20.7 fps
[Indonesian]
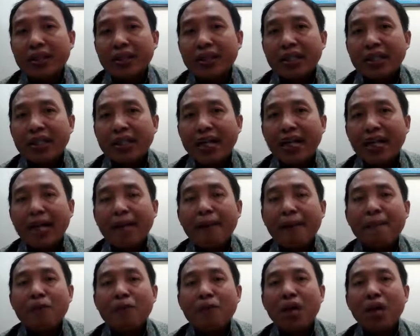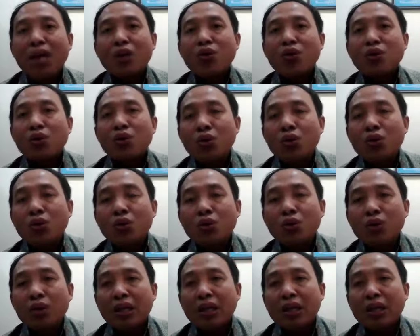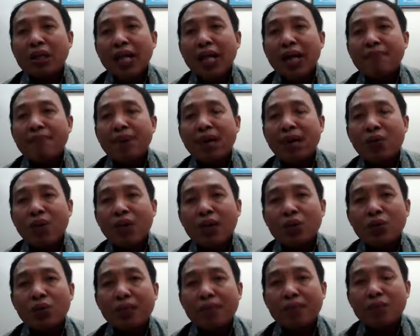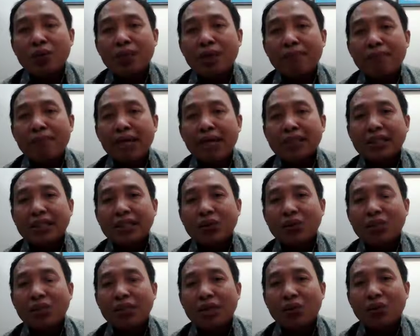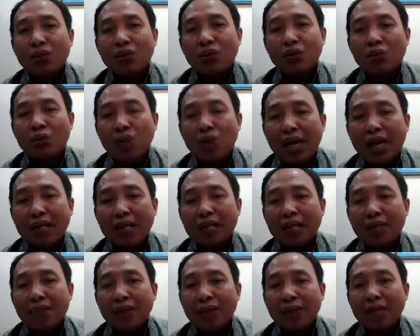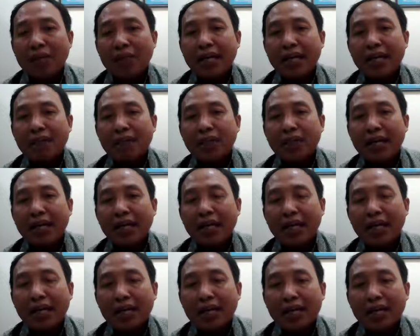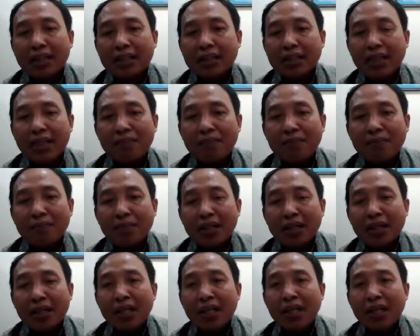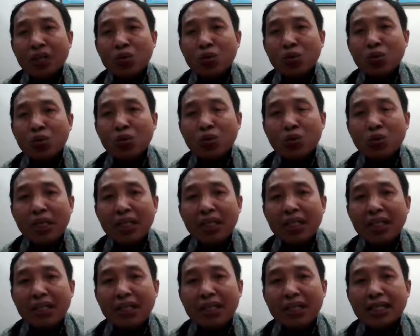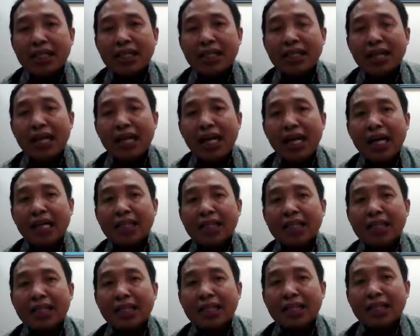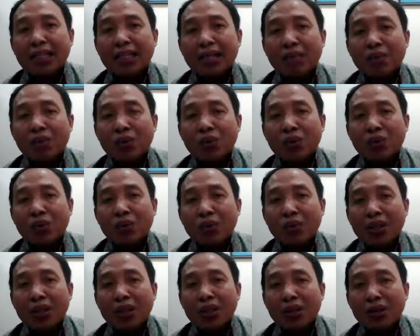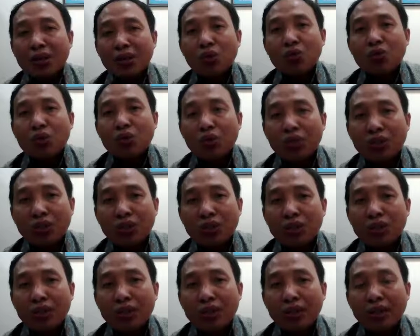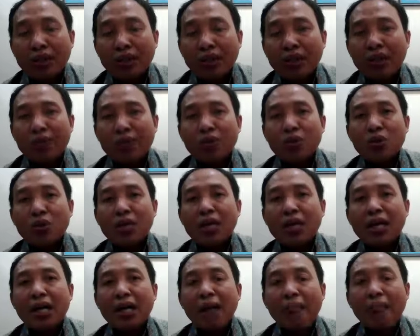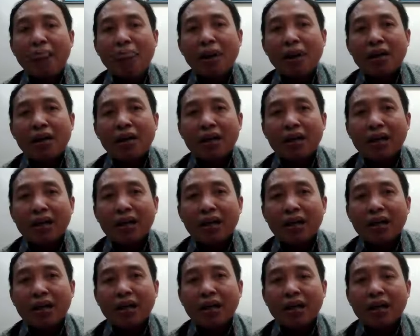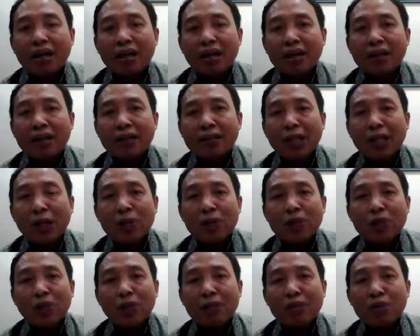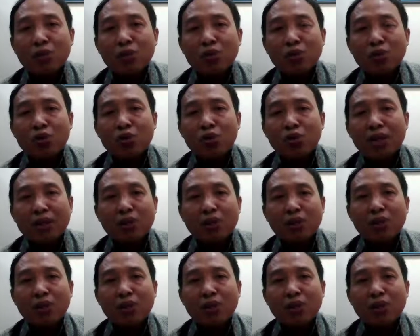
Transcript: Ya kan? Kalau dulu tahap awal 2016 itu kita ukur ulang ini Pak Black, Pak Jim, itu 7 GT ya, ternyata akhirnya jadi 60 gross ton. Kemudian uh, tahun 2017-2018